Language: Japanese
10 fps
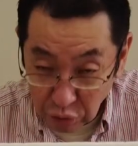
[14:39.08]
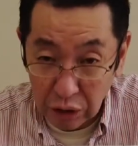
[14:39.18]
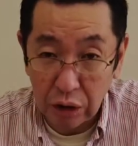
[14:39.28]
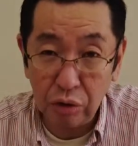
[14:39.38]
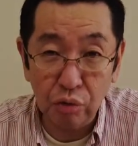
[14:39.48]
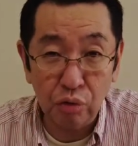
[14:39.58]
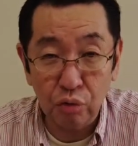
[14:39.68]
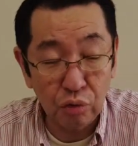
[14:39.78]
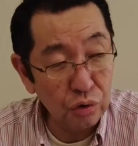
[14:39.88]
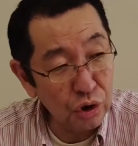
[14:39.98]
ン・ザ・キット
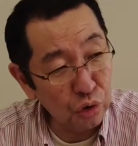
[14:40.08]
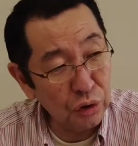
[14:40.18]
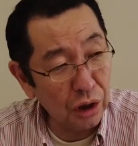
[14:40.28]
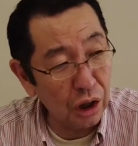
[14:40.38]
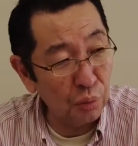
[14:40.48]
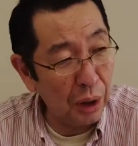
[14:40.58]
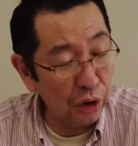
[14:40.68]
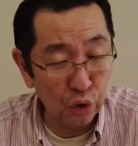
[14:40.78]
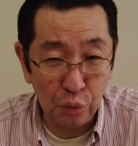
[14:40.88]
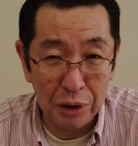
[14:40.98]
と白三角迷
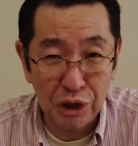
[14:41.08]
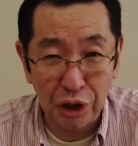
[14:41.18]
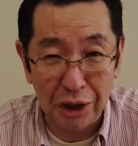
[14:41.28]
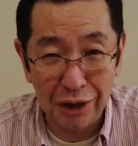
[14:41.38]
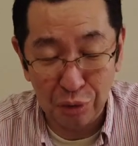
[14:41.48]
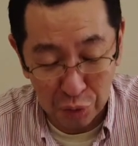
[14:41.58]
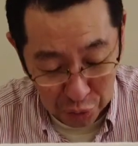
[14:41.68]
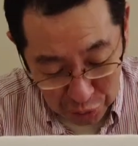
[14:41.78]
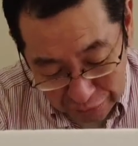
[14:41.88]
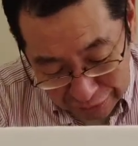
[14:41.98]
いましたけれど
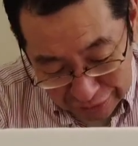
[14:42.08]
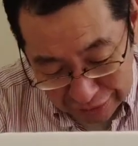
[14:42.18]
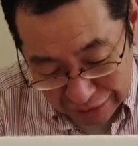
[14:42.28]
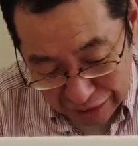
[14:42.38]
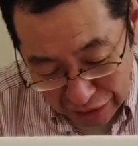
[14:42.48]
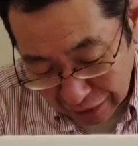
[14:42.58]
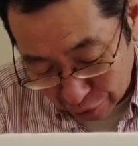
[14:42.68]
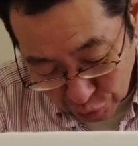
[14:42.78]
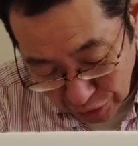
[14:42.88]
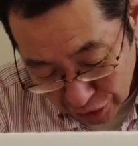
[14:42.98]
も、えー、
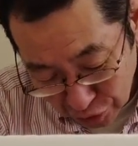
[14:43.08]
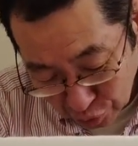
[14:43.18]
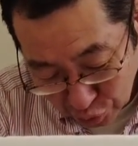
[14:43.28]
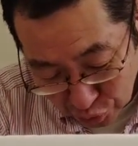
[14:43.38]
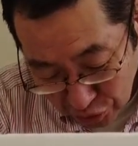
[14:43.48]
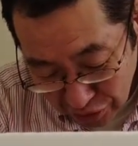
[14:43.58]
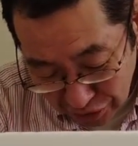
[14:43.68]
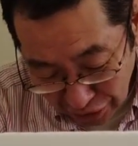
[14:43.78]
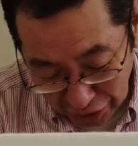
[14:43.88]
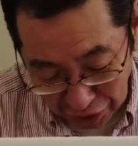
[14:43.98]
ダノン・ザ・キットを抜い
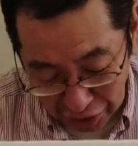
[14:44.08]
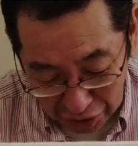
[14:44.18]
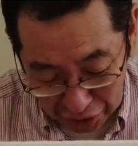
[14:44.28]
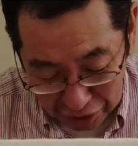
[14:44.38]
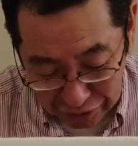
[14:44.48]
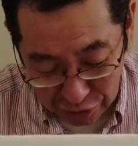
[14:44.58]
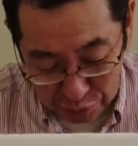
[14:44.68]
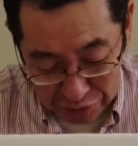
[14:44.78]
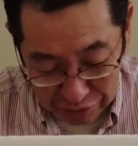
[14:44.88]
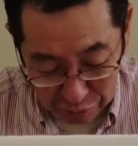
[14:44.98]
て
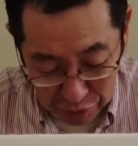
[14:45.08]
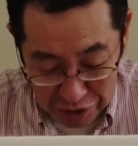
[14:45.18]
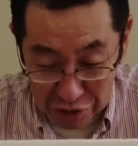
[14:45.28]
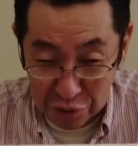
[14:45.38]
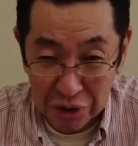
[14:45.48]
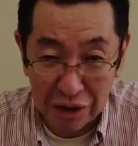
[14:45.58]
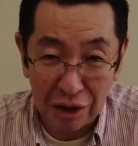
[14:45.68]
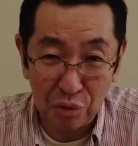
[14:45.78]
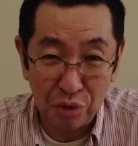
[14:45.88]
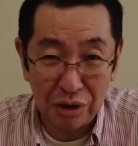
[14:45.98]
アスク・ビクター・モアに白三
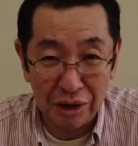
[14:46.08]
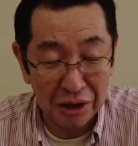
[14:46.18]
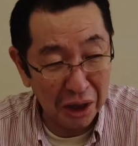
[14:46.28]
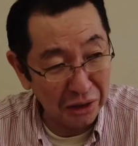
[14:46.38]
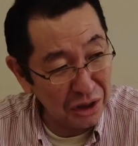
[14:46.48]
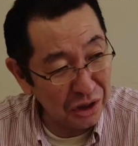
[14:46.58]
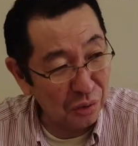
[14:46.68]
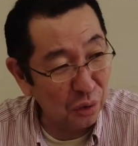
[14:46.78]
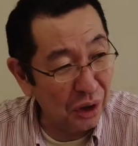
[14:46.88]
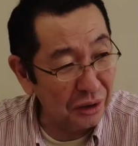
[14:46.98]
角を打ったんで果たして
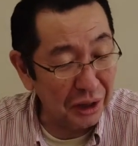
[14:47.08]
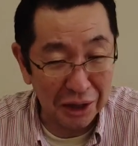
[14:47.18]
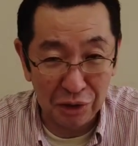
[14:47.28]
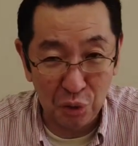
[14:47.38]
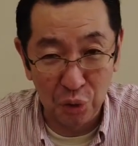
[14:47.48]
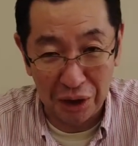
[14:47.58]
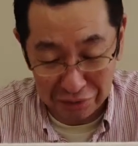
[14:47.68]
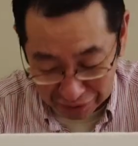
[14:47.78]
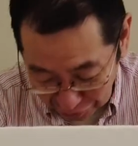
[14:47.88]
この辺りがどうなるか